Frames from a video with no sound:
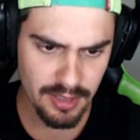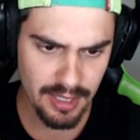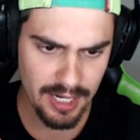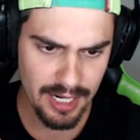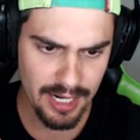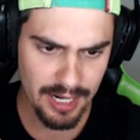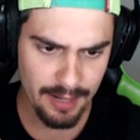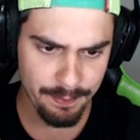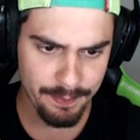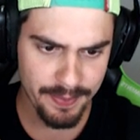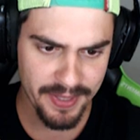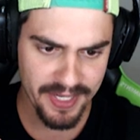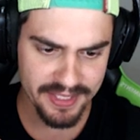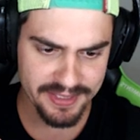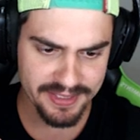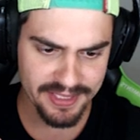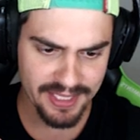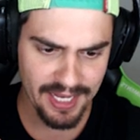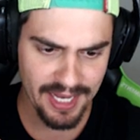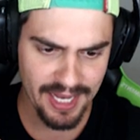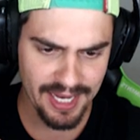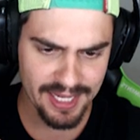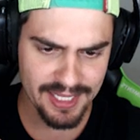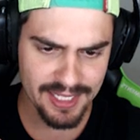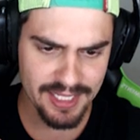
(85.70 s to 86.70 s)
Aperta
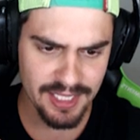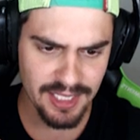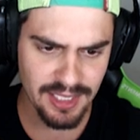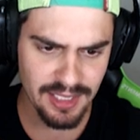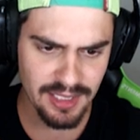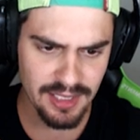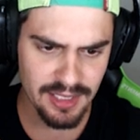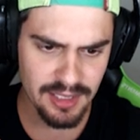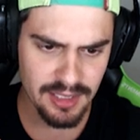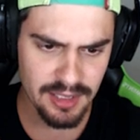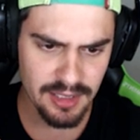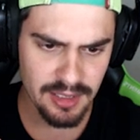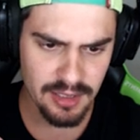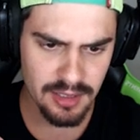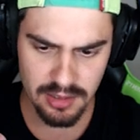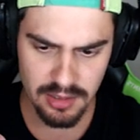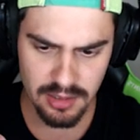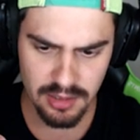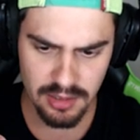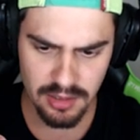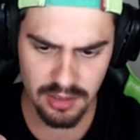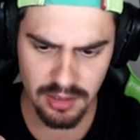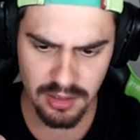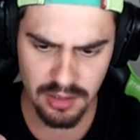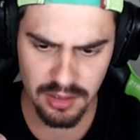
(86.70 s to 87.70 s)
aqui.
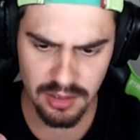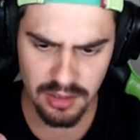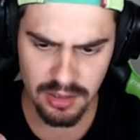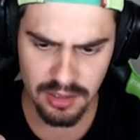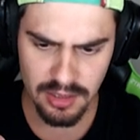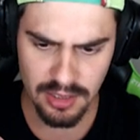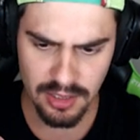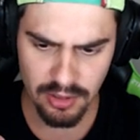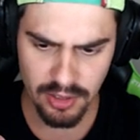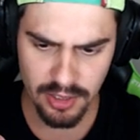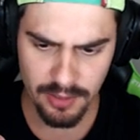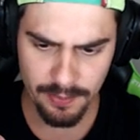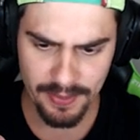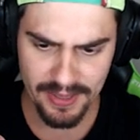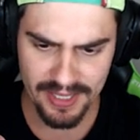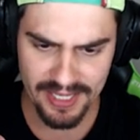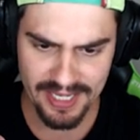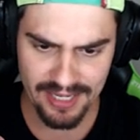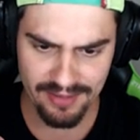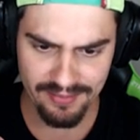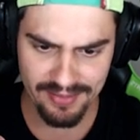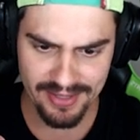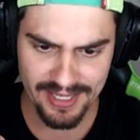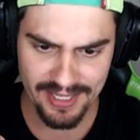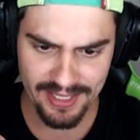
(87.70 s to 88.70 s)
E agora pra
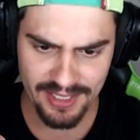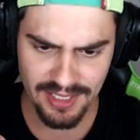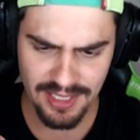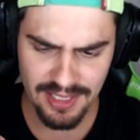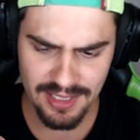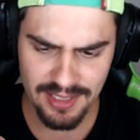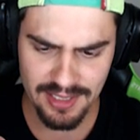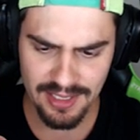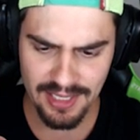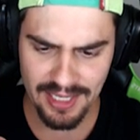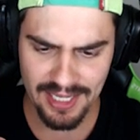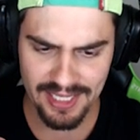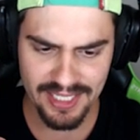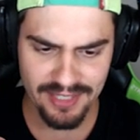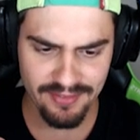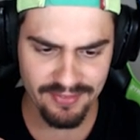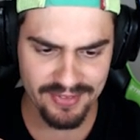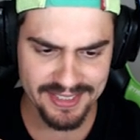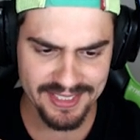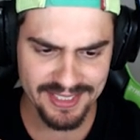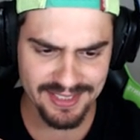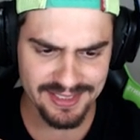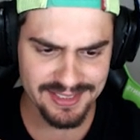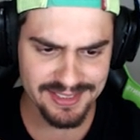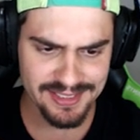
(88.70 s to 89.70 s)
cá vai cair? Aqui vai
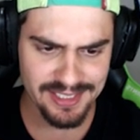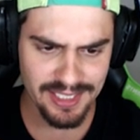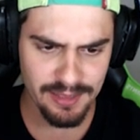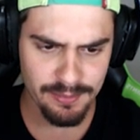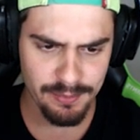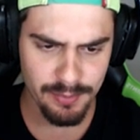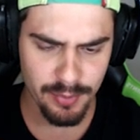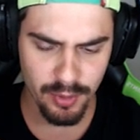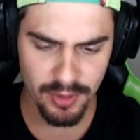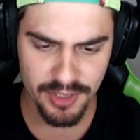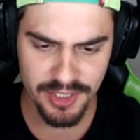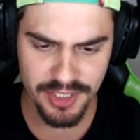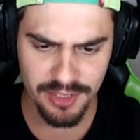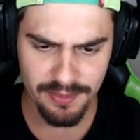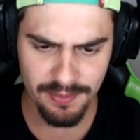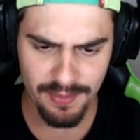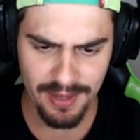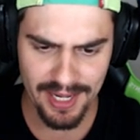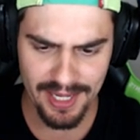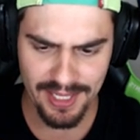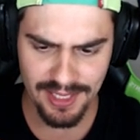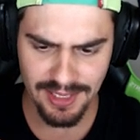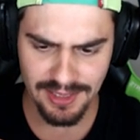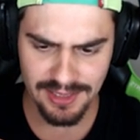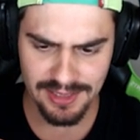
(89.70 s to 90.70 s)
descer, boa
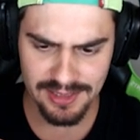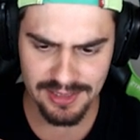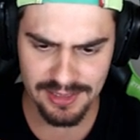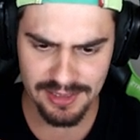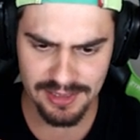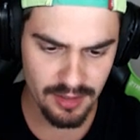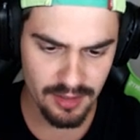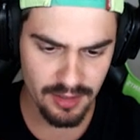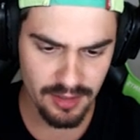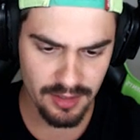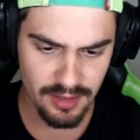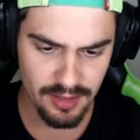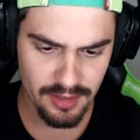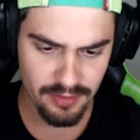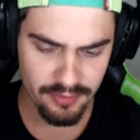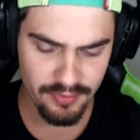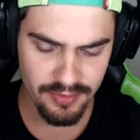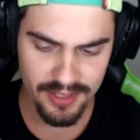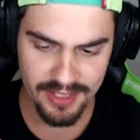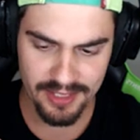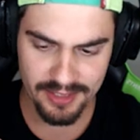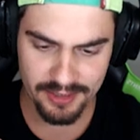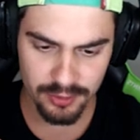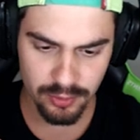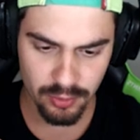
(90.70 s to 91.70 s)
demais. E
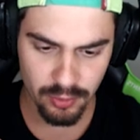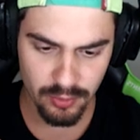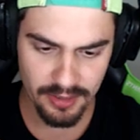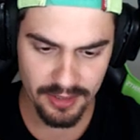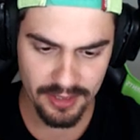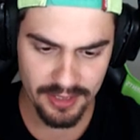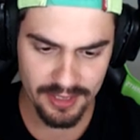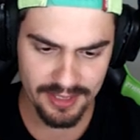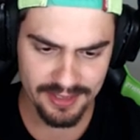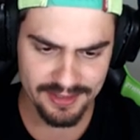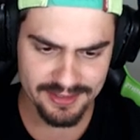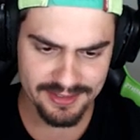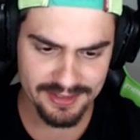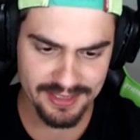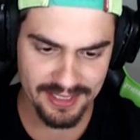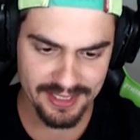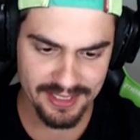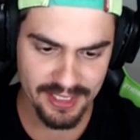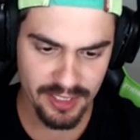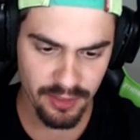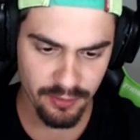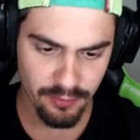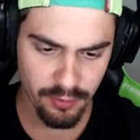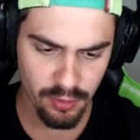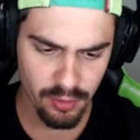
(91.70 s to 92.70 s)
virando esse
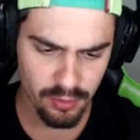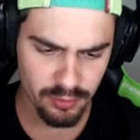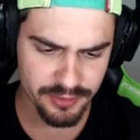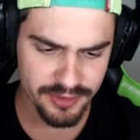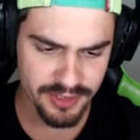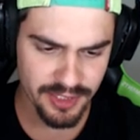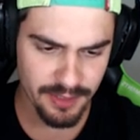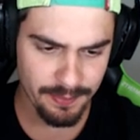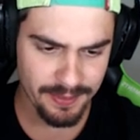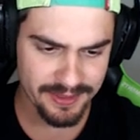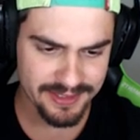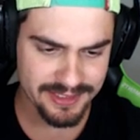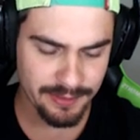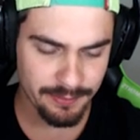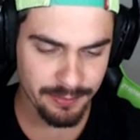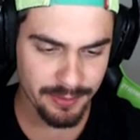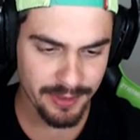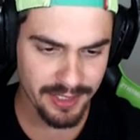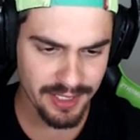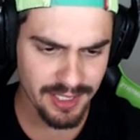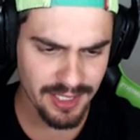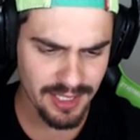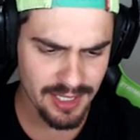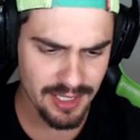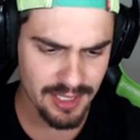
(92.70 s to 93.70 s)
daqui, eu vou conseguir passar por
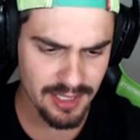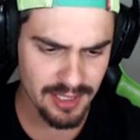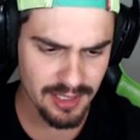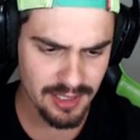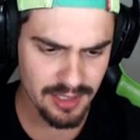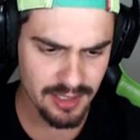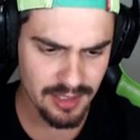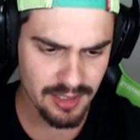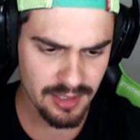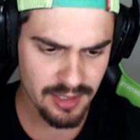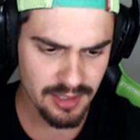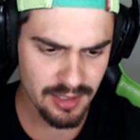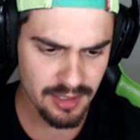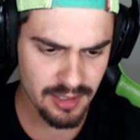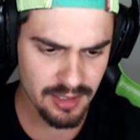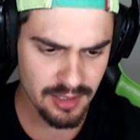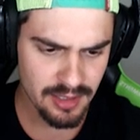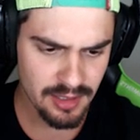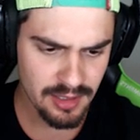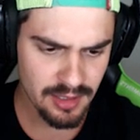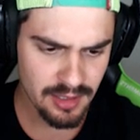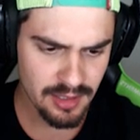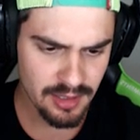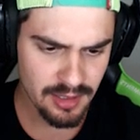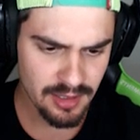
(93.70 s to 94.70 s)
aqui?
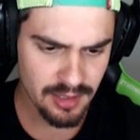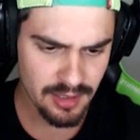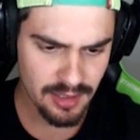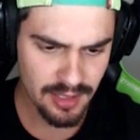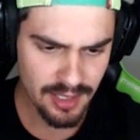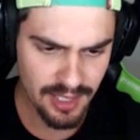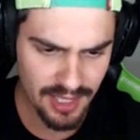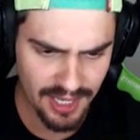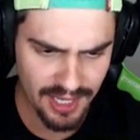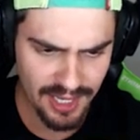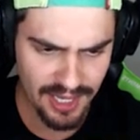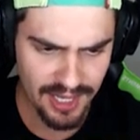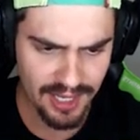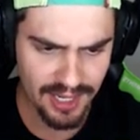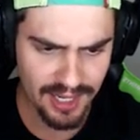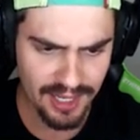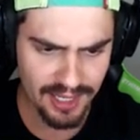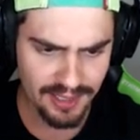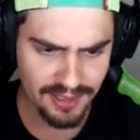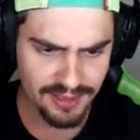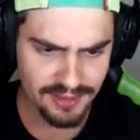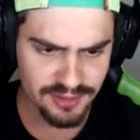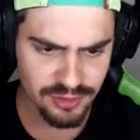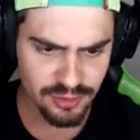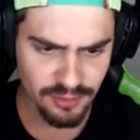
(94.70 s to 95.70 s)
Era
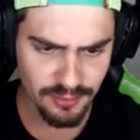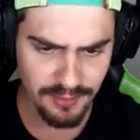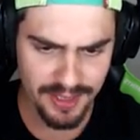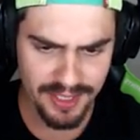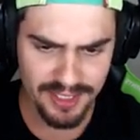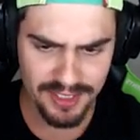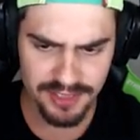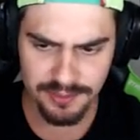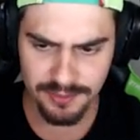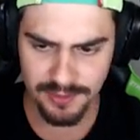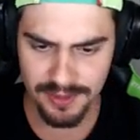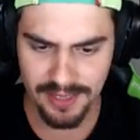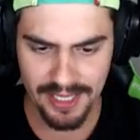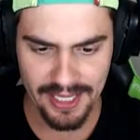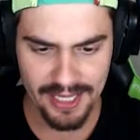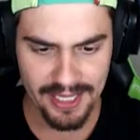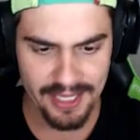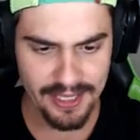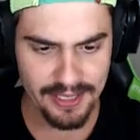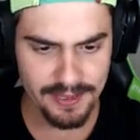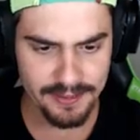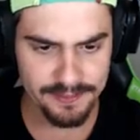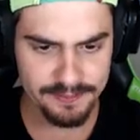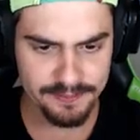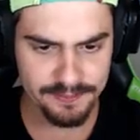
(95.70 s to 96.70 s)
isso mesmo,
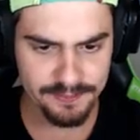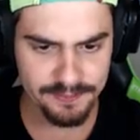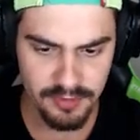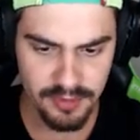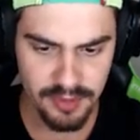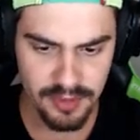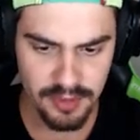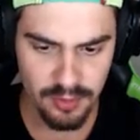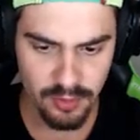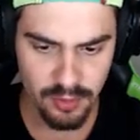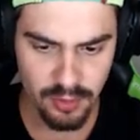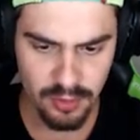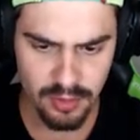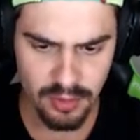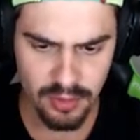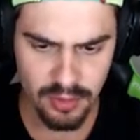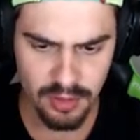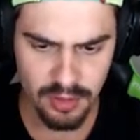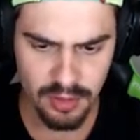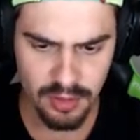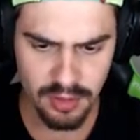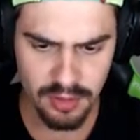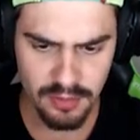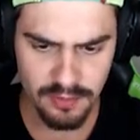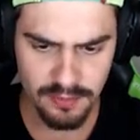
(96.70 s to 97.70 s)
cara.
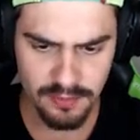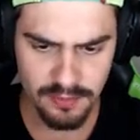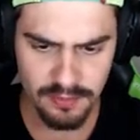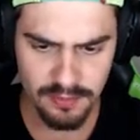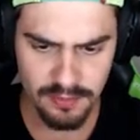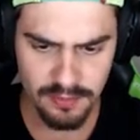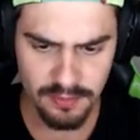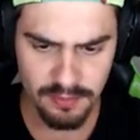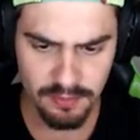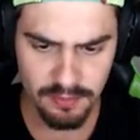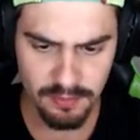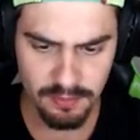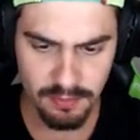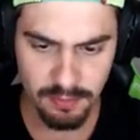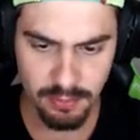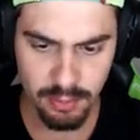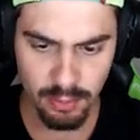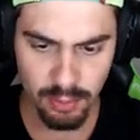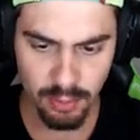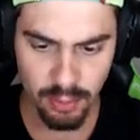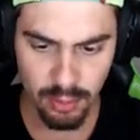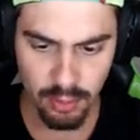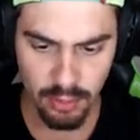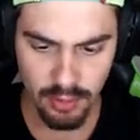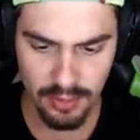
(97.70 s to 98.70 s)
Virou,
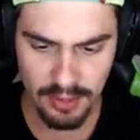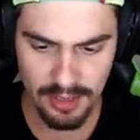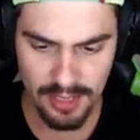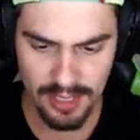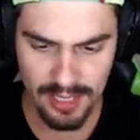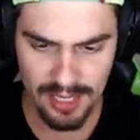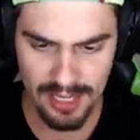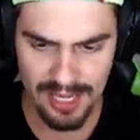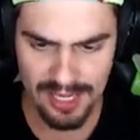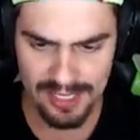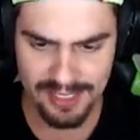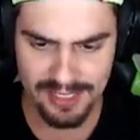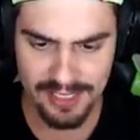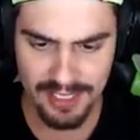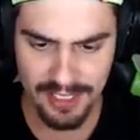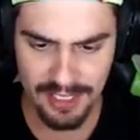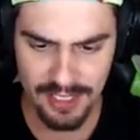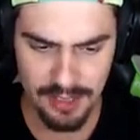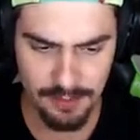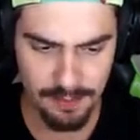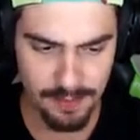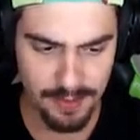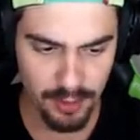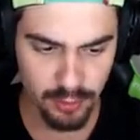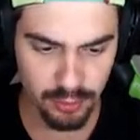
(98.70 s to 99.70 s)
pulou aqui
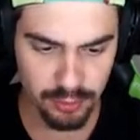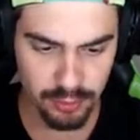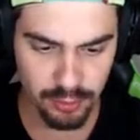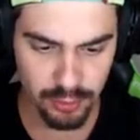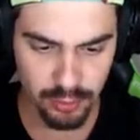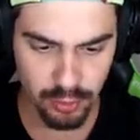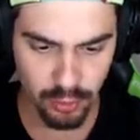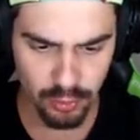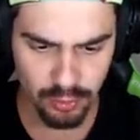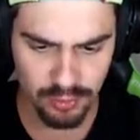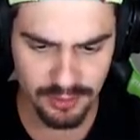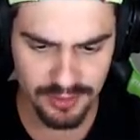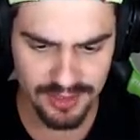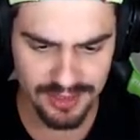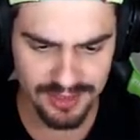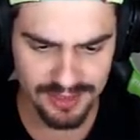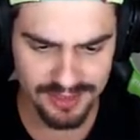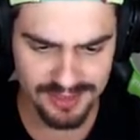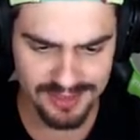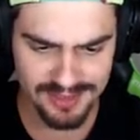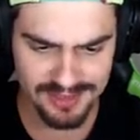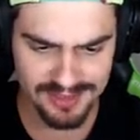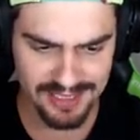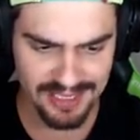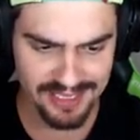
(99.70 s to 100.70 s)
e pegou
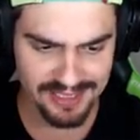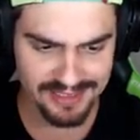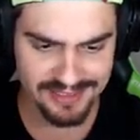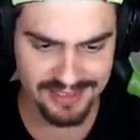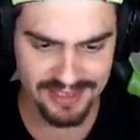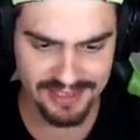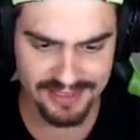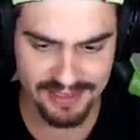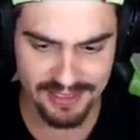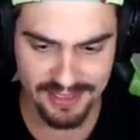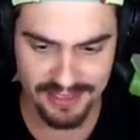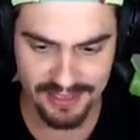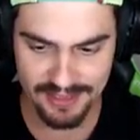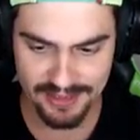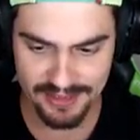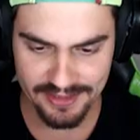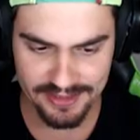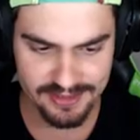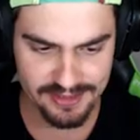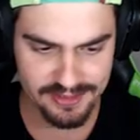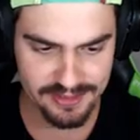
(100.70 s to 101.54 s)
todas as letrinhas.